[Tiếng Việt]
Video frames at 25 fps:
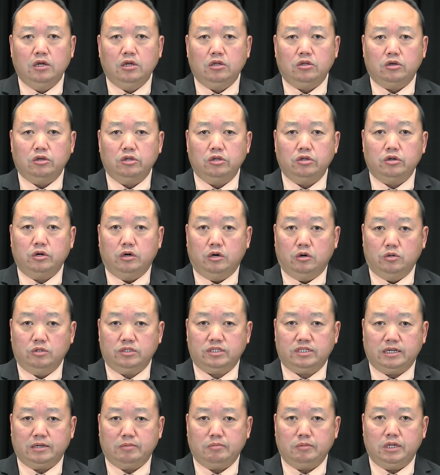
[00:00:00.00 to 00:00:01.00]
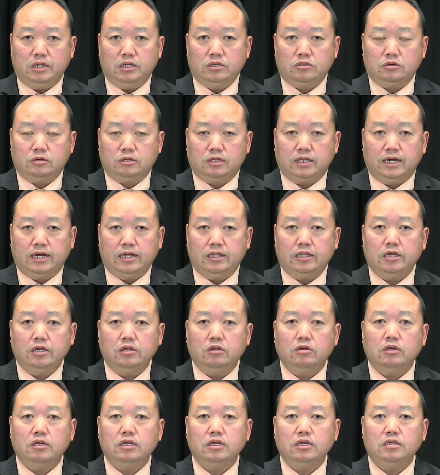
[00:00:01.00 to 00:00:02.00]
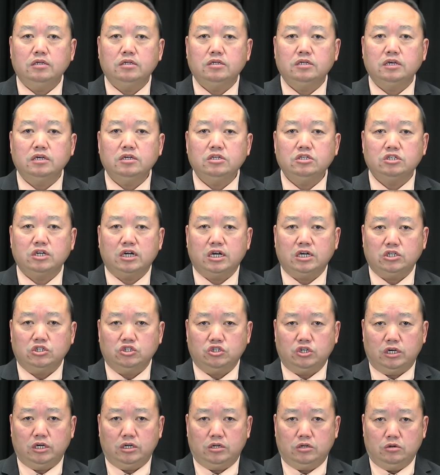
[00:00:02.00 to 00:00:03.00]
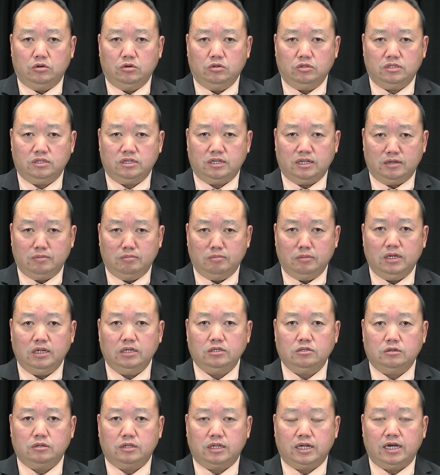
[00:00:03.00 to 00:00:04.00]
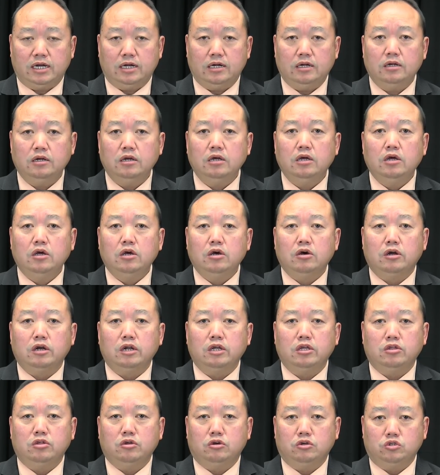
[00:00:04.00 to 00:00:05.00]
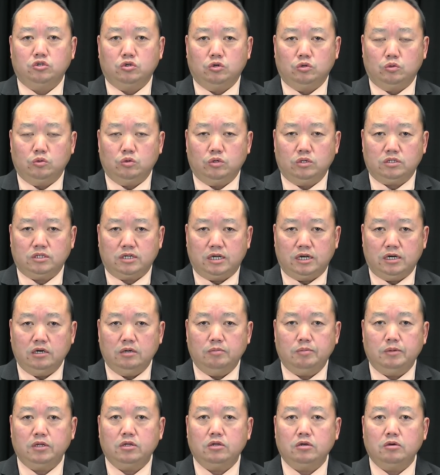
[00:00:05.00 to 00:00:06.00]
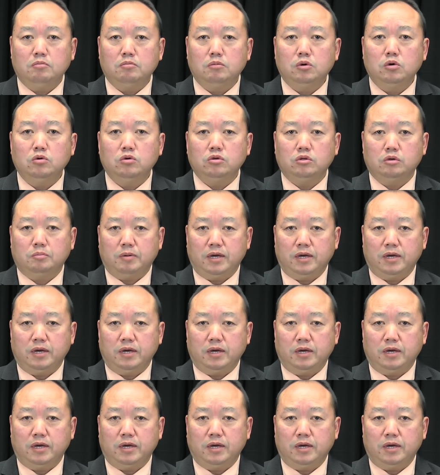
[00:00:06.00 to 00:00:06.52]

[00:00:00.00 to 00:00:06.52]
cho những đó họ sang ta theo nhau ít chứng trả dễ cho sang ta và nên chọn chúng tôi chơi bây giờ mong cho